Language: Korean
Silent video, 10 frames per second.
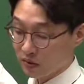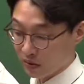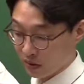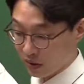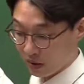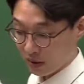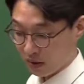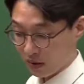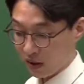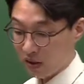그렇
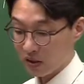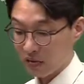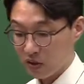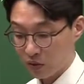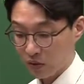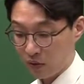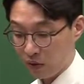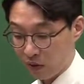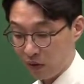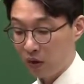1년치만 어, 주는
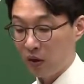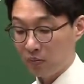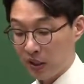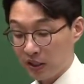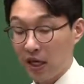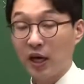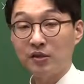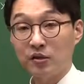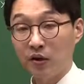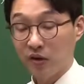거고
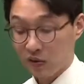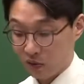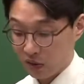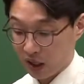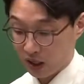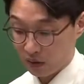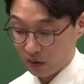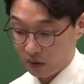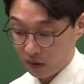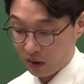비참가적이래요. 더군다나
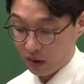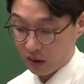또.